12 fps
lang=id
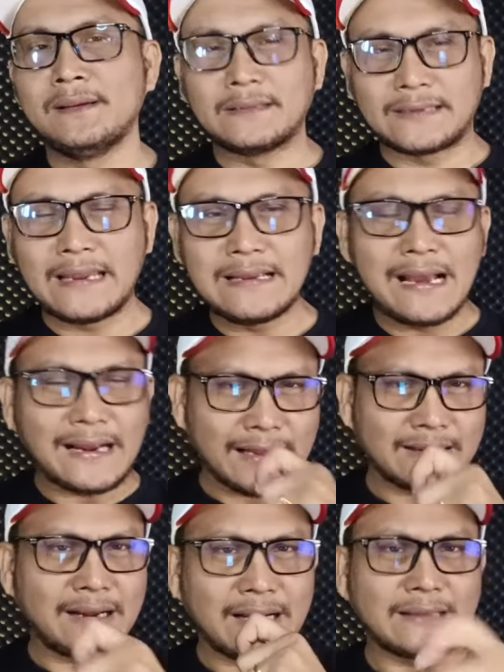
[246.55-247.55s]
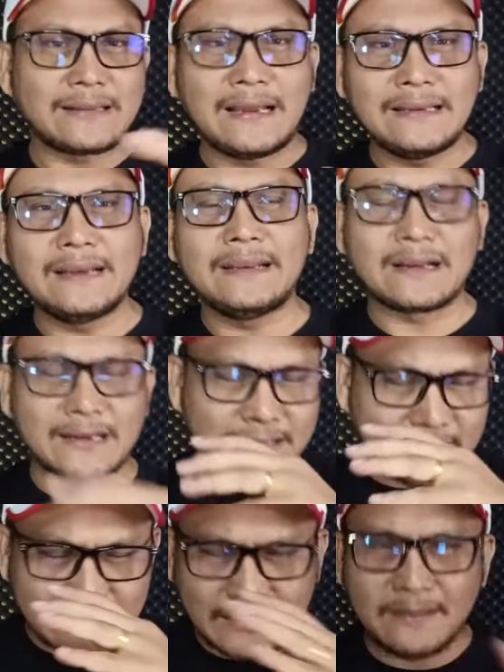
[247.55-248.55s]
Sehingga kata-katanya adalah
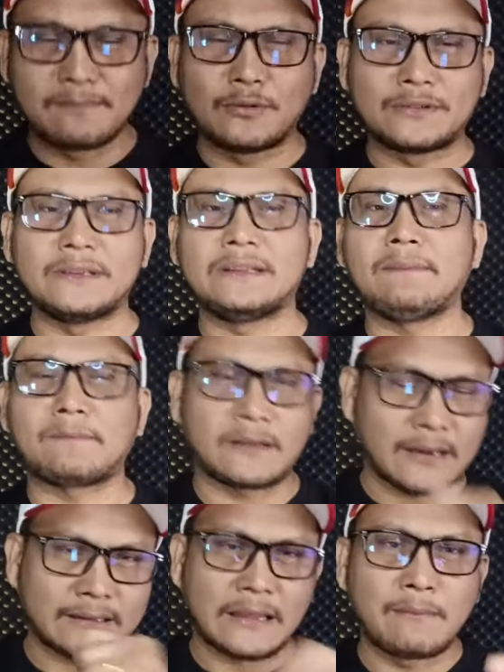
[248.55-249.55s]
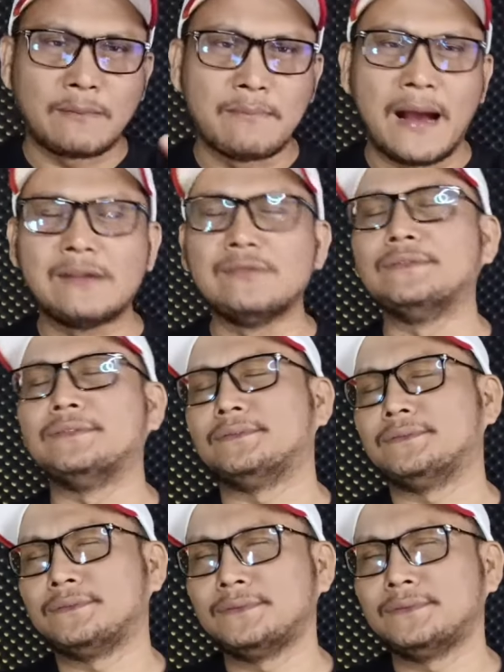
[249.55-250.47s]
kata-kata yang positif, kata-kata yang membangun.